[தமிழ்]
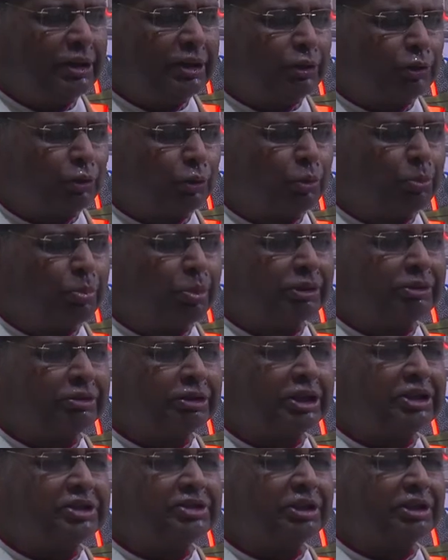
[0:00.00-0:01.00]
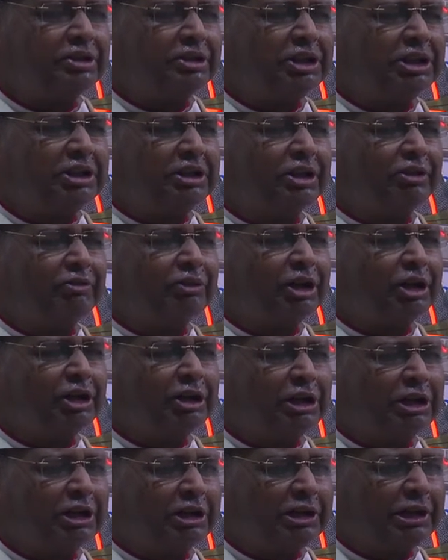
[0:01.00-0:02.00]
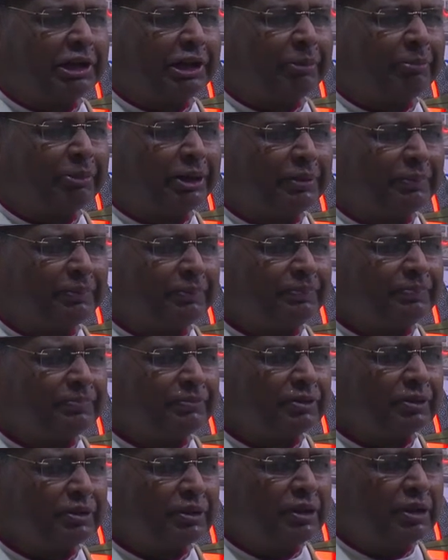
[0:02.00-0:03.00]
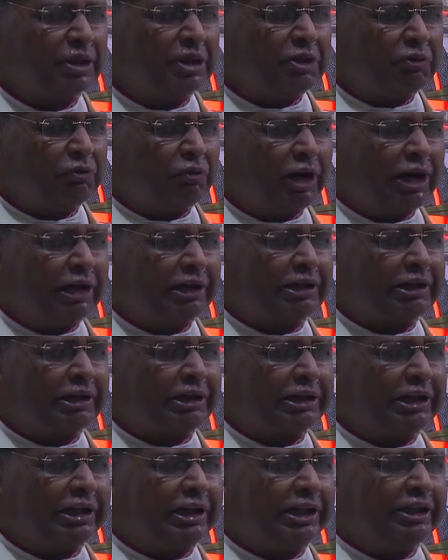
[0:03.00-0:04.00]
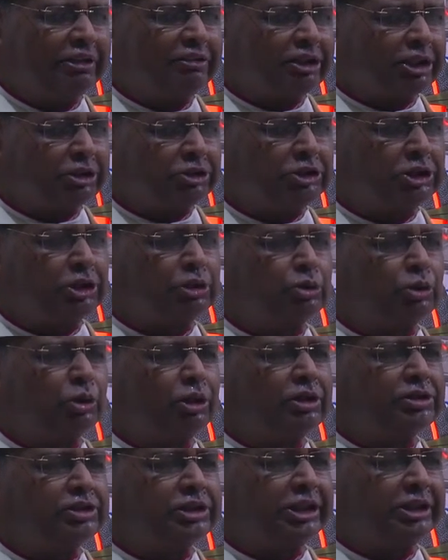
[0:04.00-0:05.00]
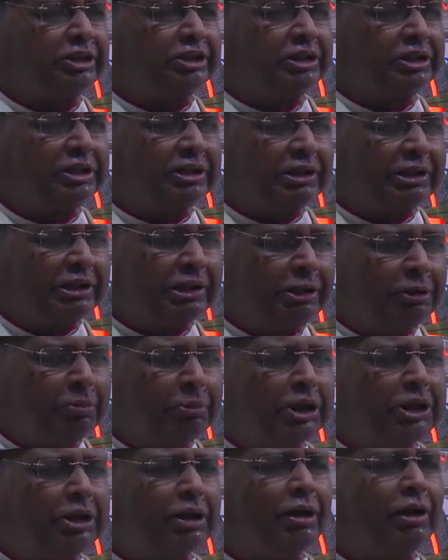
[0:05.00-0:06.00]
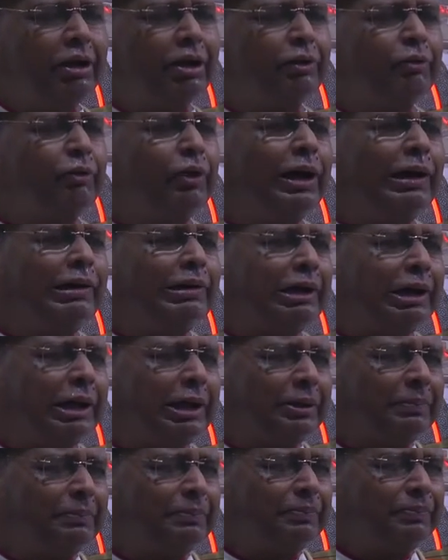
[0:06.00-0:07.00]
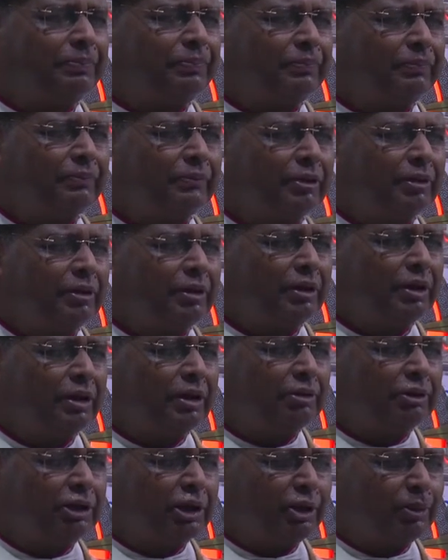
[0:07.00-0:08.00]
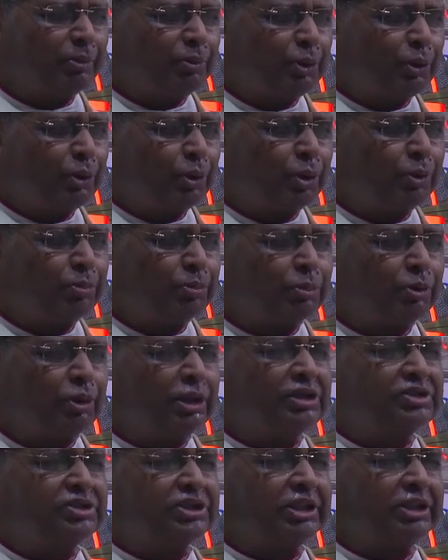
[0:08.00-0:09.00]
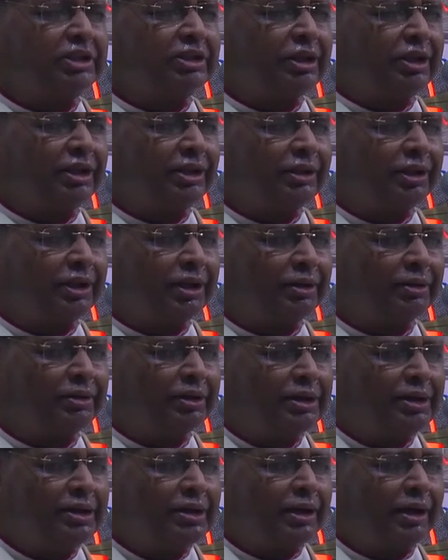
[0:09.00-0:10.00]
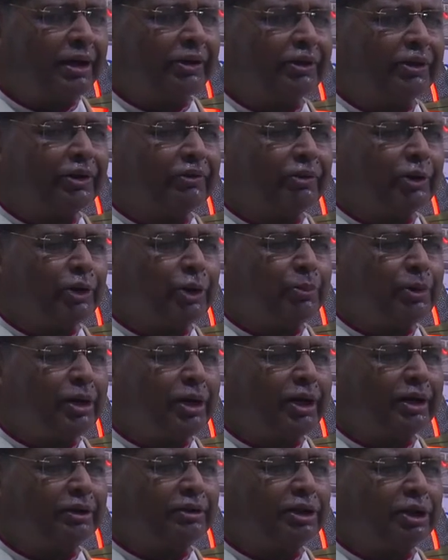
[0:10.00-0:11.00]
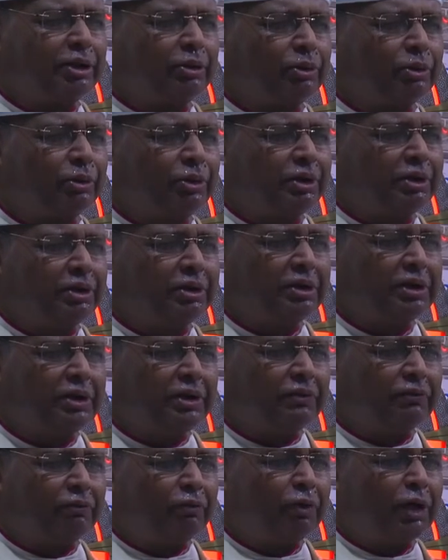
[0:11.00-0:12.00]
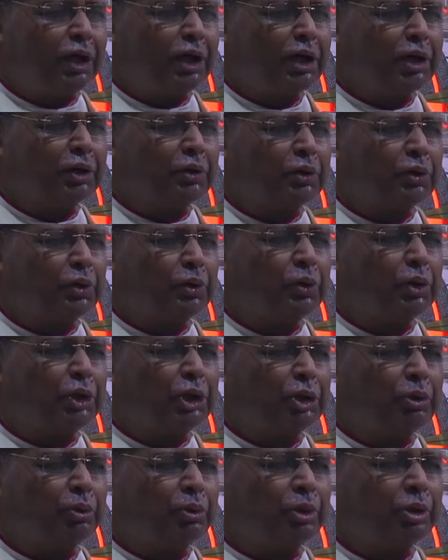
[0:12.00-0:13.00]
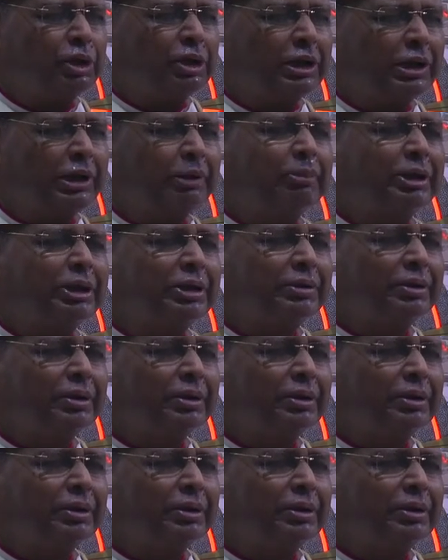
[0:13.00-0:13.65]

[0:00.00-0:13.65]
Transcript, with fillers: துன்பத்தை சந்திக்க வேண்டிய நிலைமை வாழ்க்கையிலே தச்சு தொழில் செய்து எளிமையான வாழ்க்கை தினந்தோறும் தொழில் செய்தால்தான் அந்த வருமானத்தை கொண்டு வாழக்கூடிய ஒரு நிலைமை